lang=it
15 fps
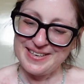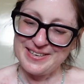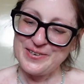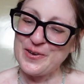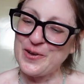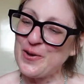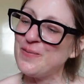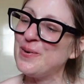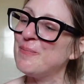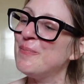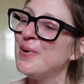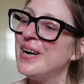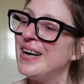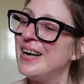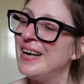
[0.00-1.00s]
no
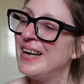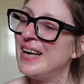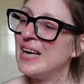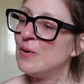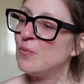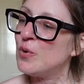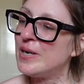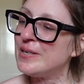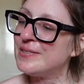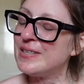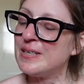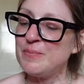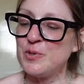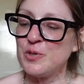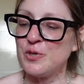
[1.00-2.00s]
vabbè vuoi
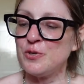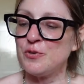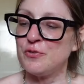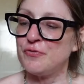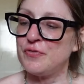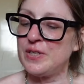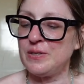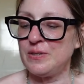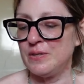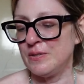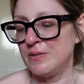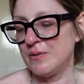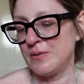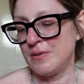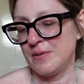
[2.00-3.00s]
essere il mio cugino
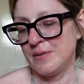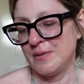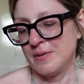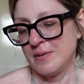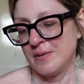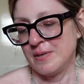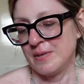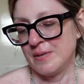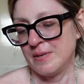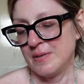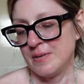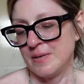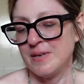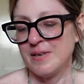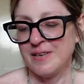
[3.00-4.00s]
fisso?
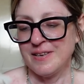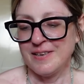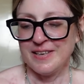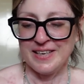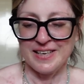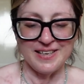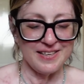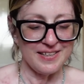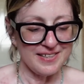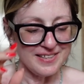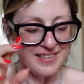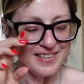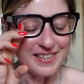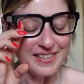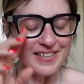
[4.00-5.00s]

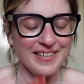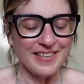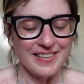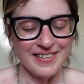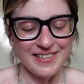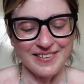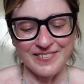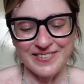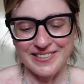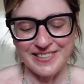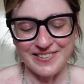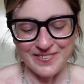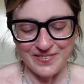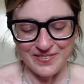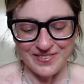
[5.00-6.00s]
carine
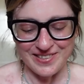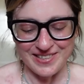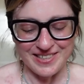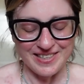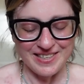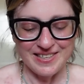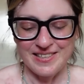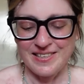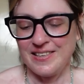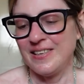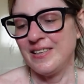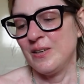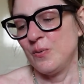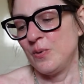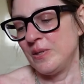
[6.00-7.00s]
queste qua
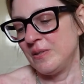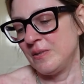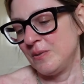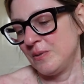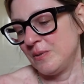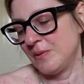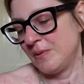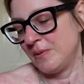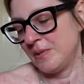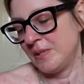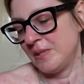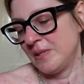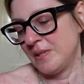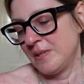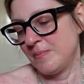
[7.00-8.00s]
questa non so
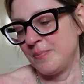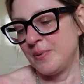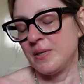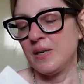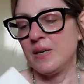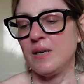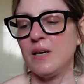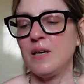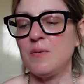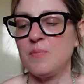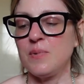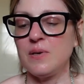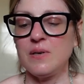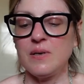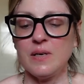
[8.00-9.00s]
cos'è per
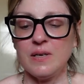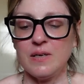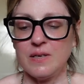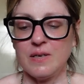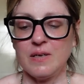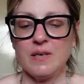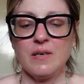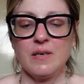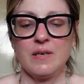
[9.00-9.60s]
Carmen e chi è?